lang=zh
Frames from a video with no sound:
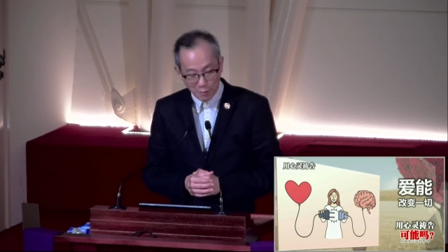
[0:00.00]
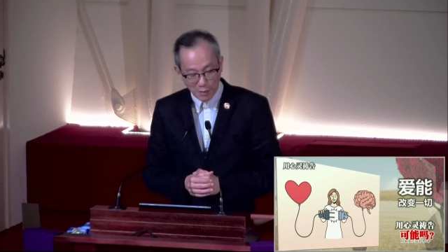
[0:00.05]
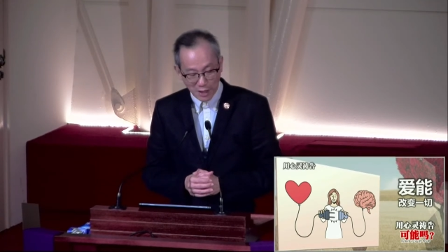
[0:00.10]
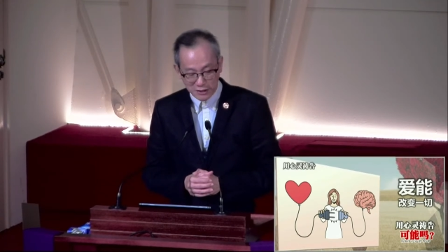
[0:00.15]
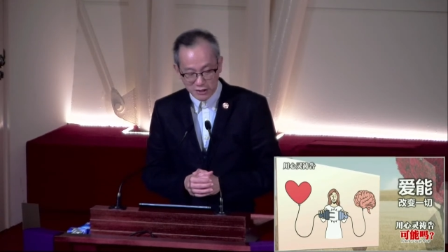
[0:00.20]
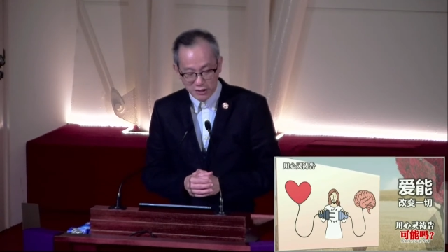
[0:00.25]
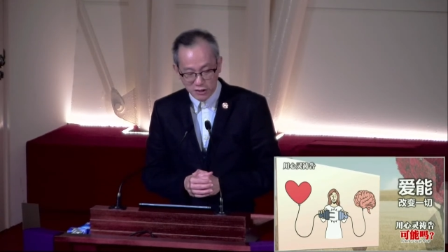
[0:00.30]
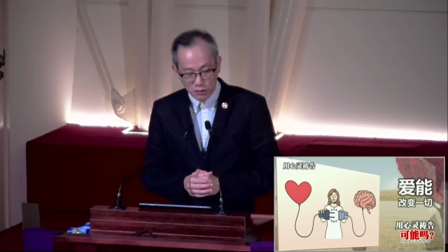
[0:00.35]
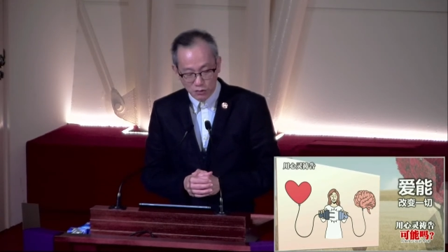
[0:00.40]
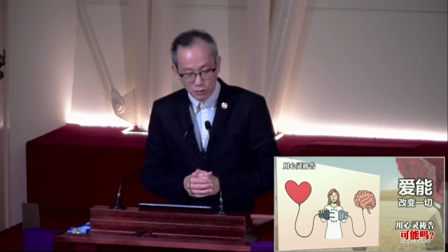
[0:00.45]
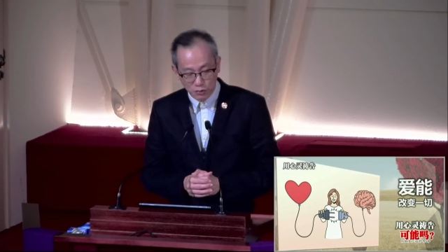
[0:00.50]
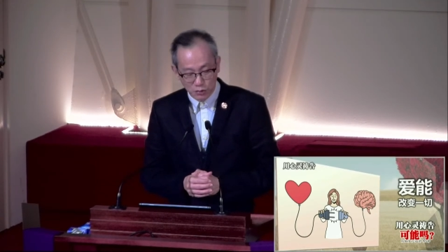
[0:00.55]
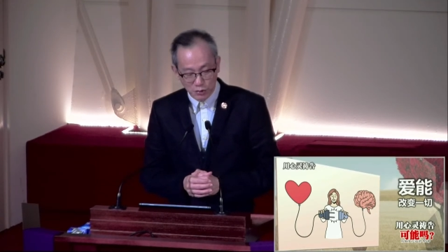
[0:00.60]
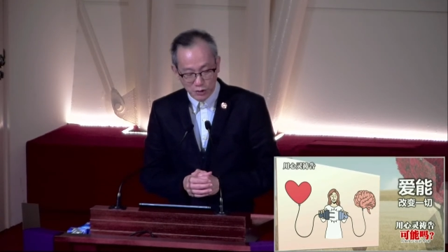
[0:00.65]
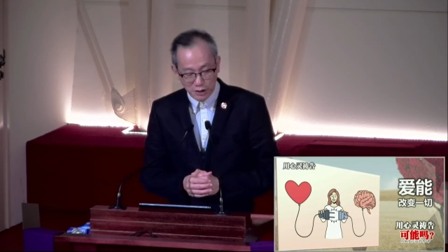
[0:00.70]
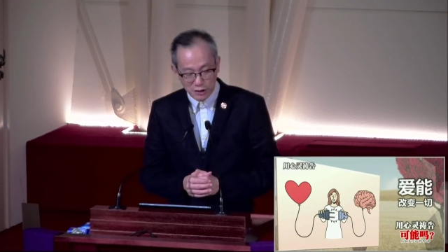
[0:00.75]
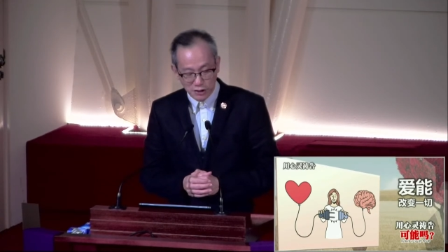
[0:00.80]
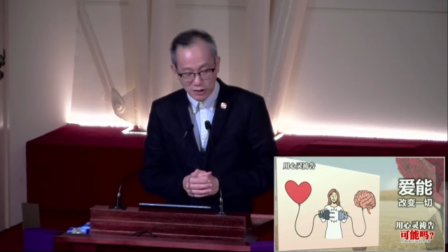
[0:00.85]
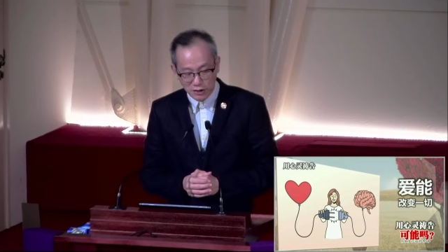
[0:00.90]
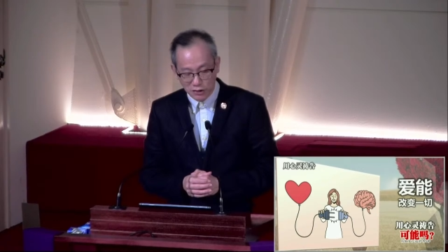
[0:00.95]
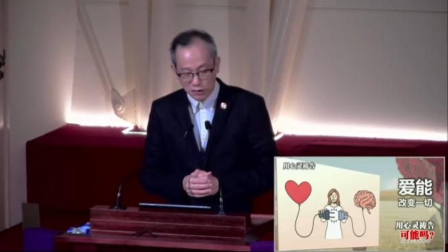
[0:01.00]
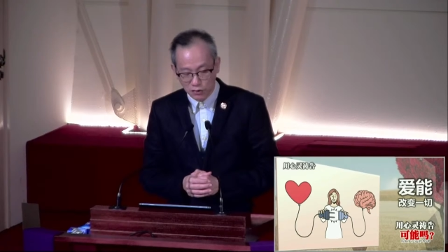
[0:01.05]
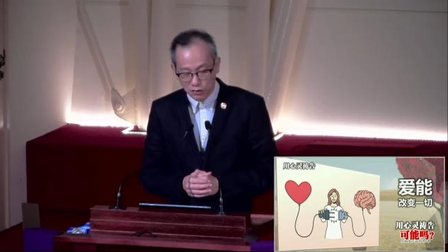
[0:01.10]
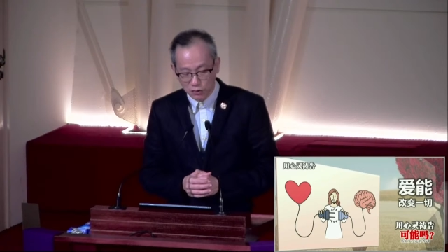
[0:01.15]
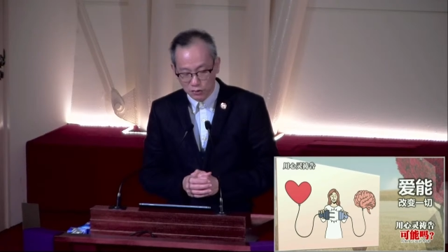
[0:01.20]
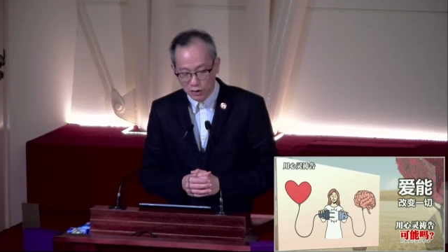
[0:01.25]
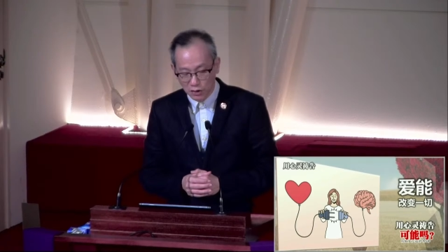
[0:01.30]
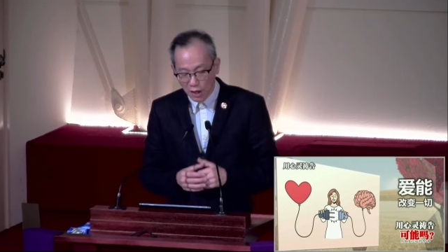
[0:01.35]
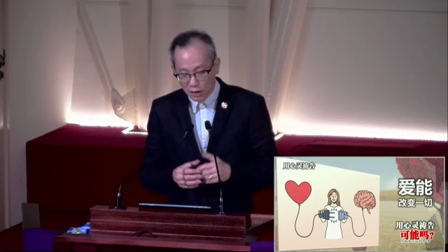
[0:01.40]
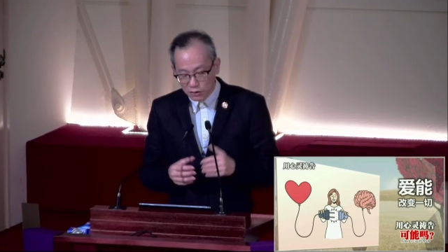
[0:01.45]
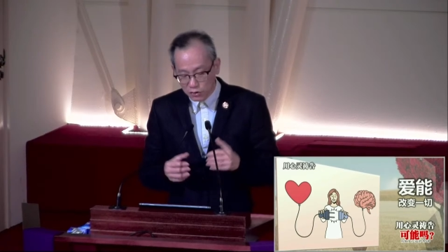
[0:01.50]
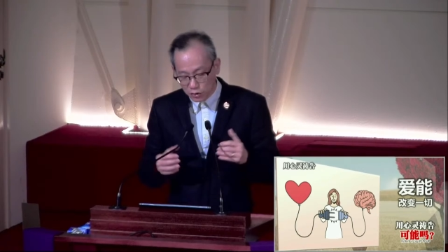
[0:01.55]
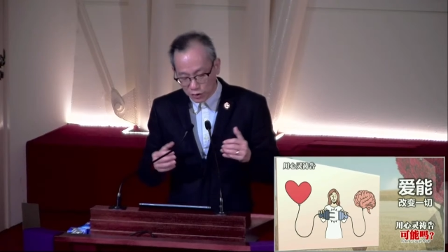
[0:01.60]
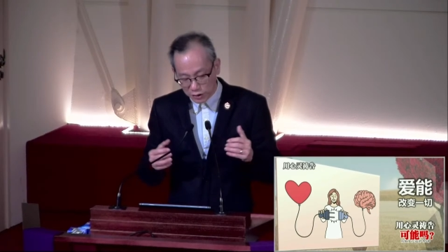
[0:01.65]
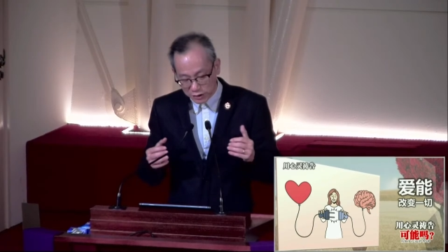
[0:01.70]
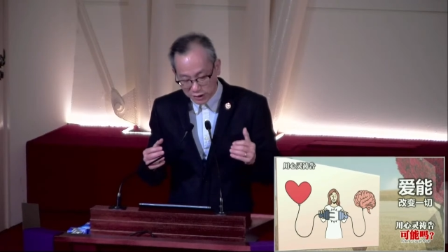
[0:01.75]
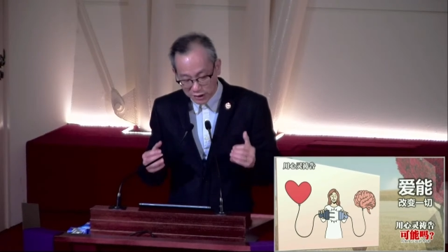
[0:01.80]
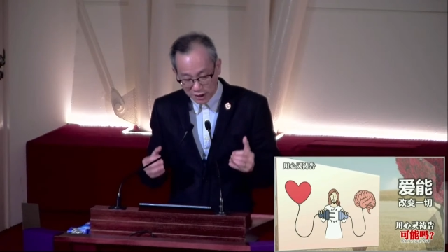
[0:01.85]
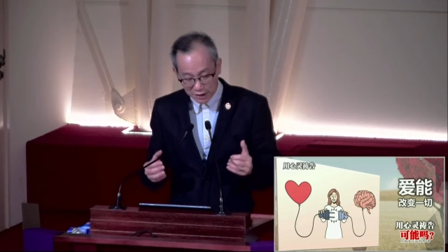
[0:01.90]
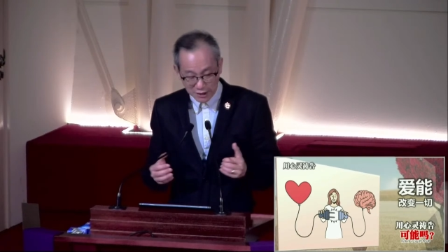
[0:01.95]
罗马基督徒的信中
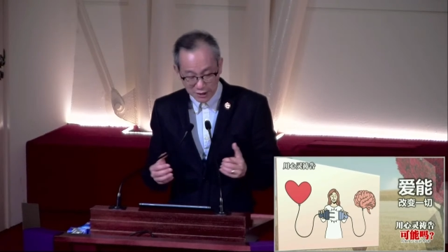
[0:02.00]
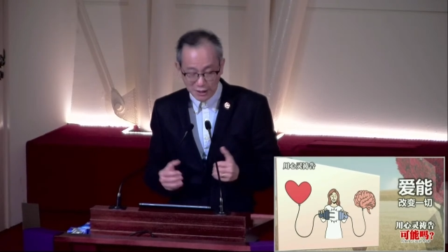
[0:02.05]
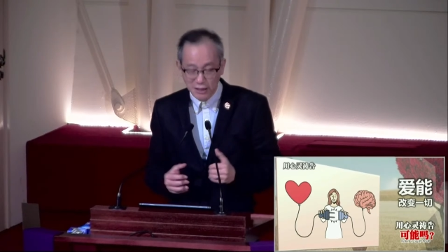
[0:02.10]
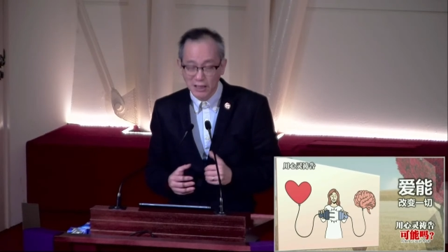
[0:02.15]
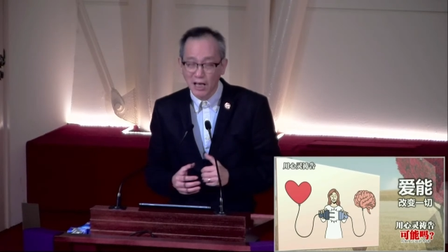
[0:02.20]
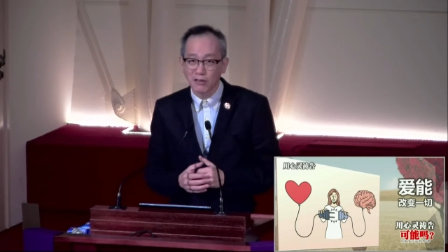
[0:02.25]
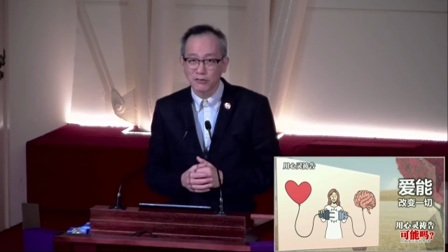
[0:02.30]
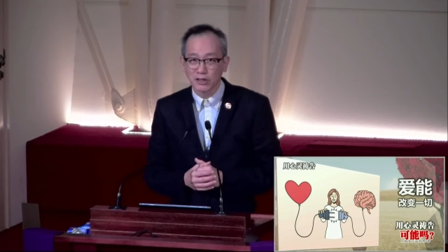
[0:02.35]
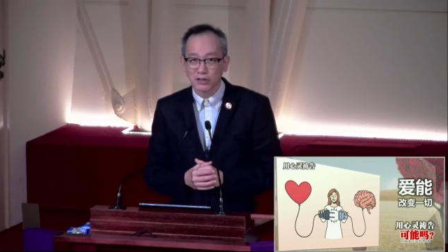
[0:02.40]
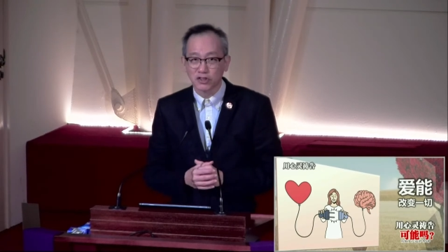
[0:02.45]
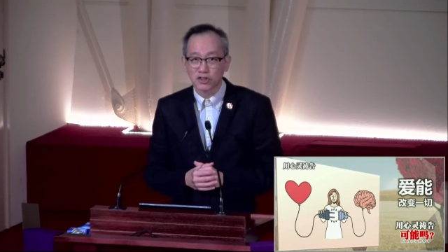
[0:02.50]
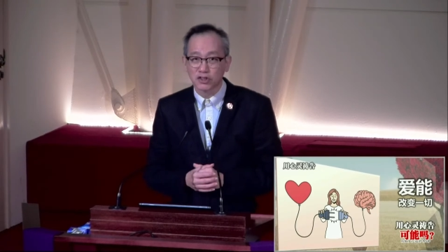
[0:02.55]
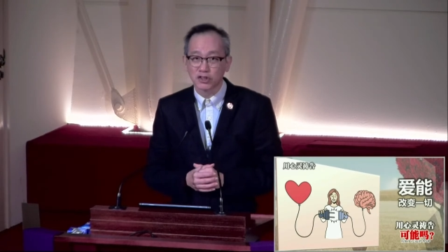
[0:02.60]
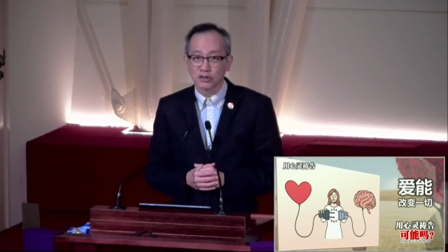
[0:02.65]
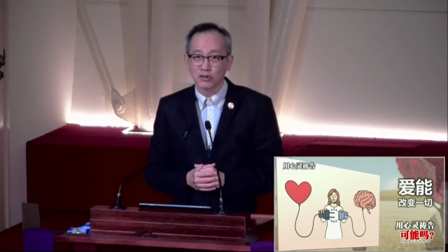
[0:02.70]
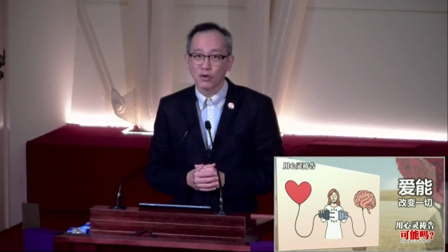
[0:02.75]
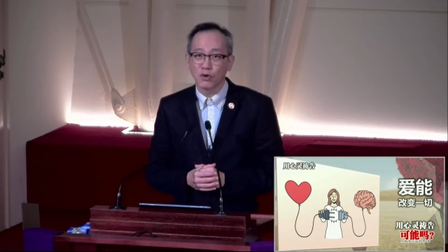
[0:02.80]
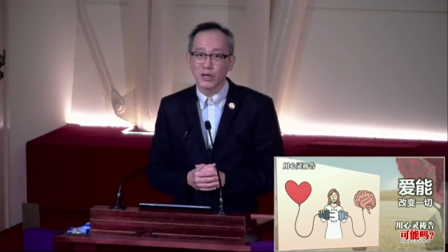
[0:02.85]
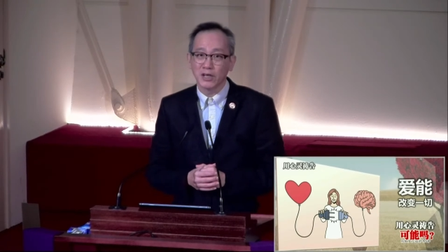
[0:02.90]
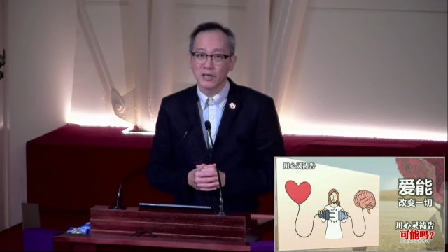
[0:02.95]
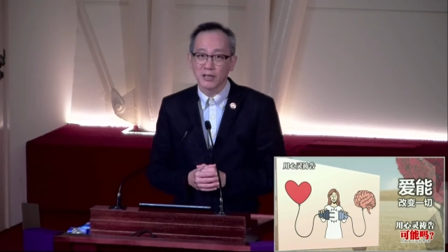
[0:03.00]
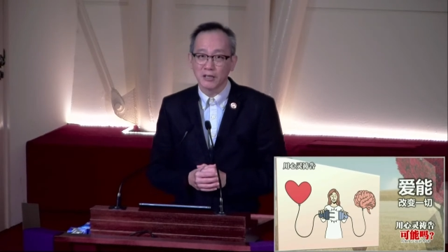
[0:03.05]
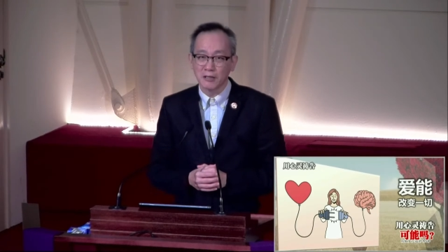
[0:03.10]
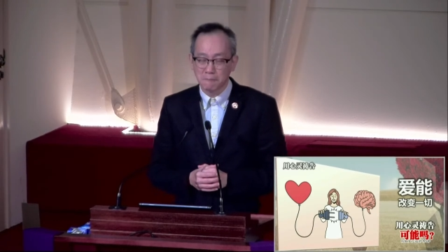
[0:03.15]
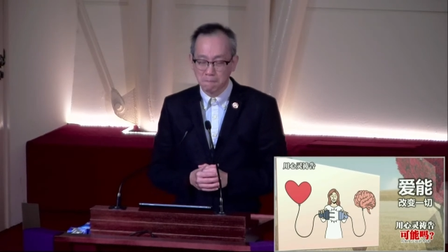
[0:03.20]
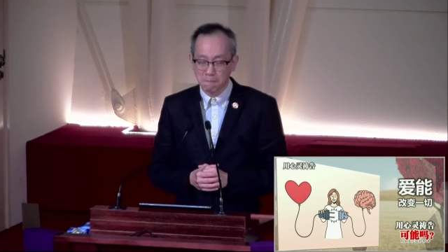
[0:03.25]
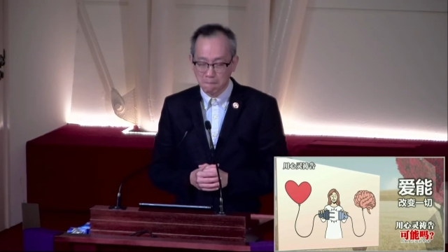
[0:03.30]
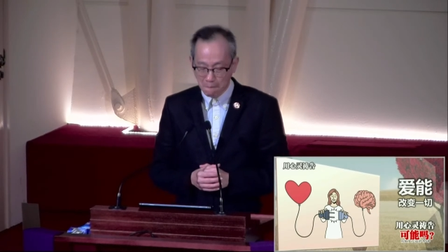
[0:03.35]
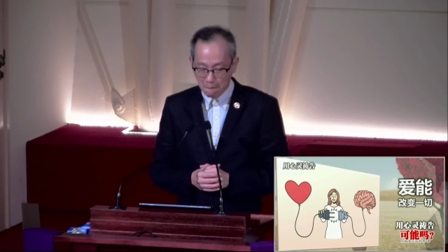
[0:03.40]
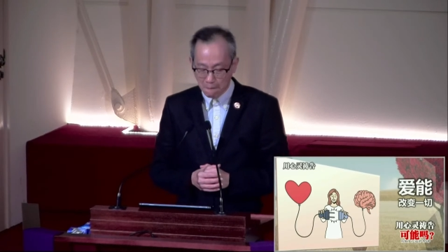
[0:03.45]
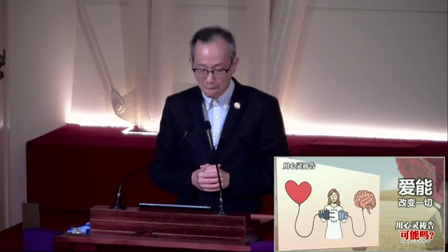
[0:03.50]
所提到的智慧。